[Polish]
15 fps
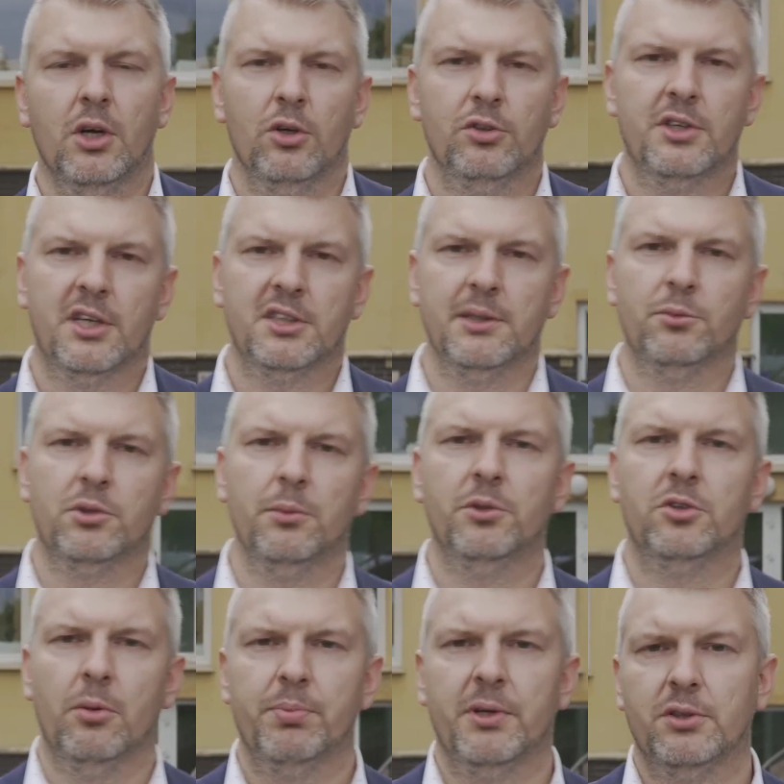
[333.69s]
oskarżam tą
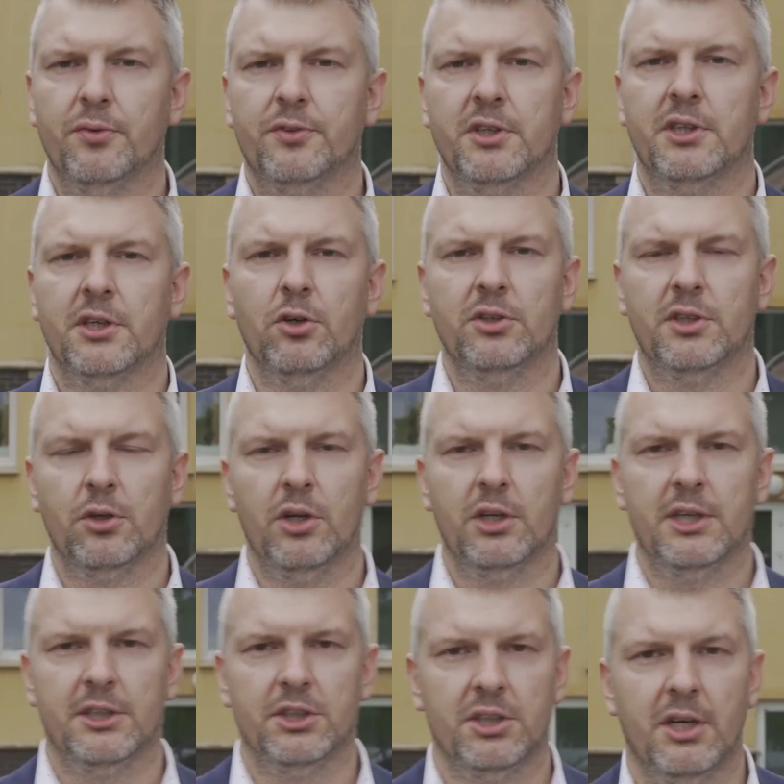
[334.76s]
i tą placówkę tego i tego
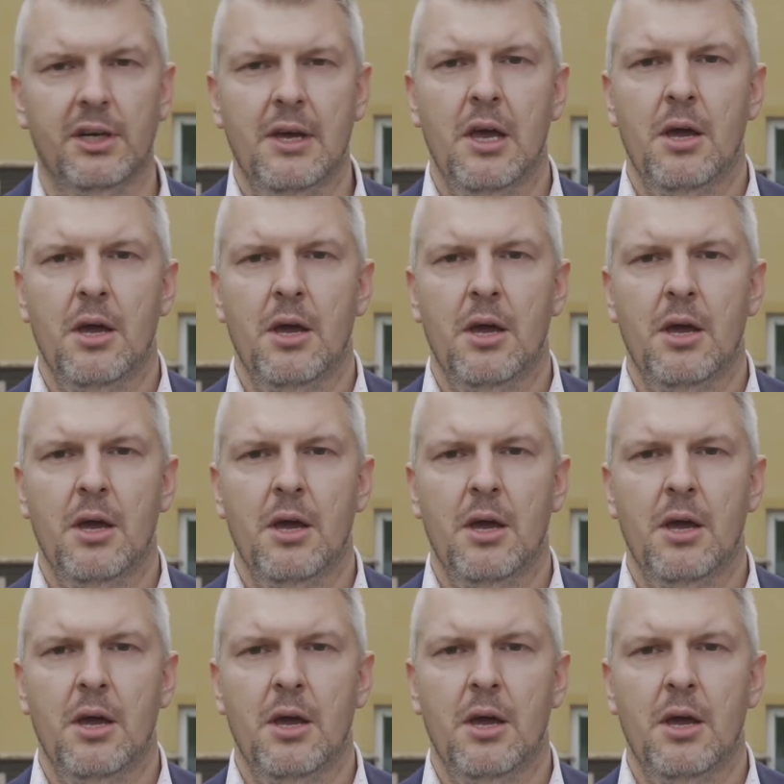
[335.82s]
lekarza.